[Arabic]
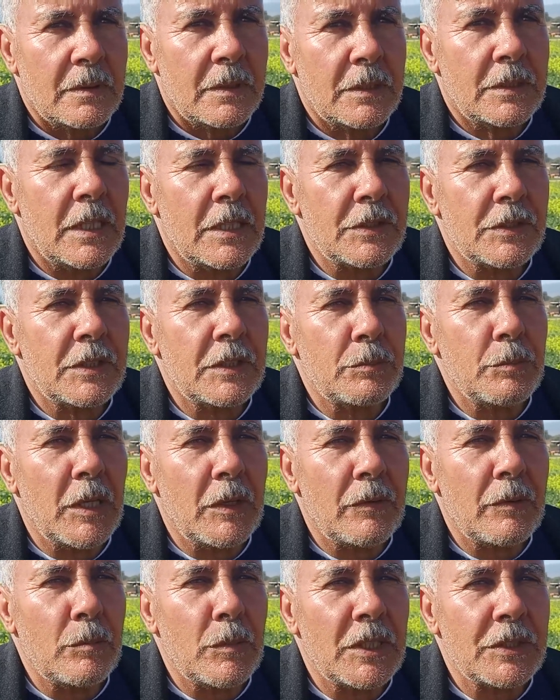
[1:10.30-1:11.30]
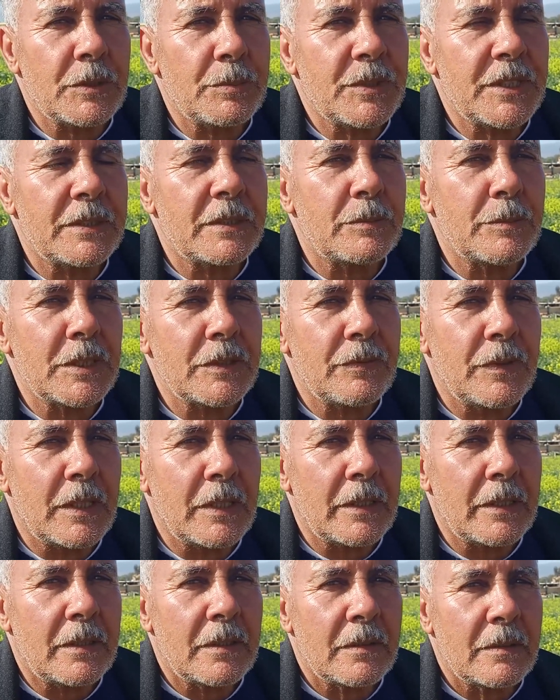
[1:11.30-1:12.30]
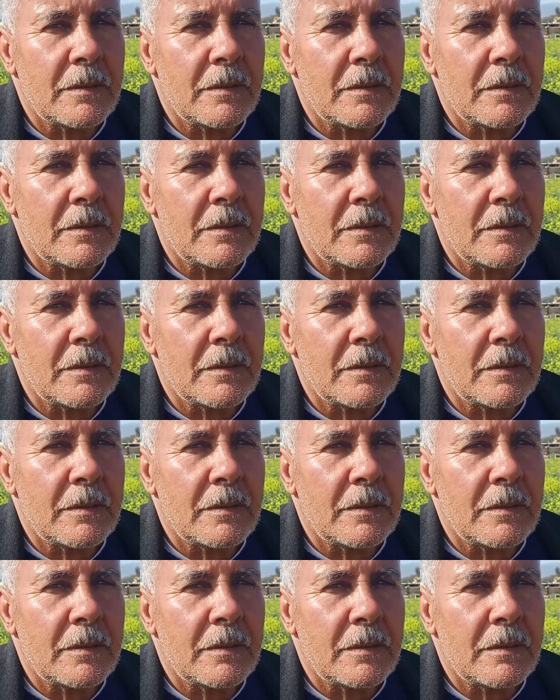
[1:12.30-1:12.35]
تتهز تتباع في المرش ب 600 فرنك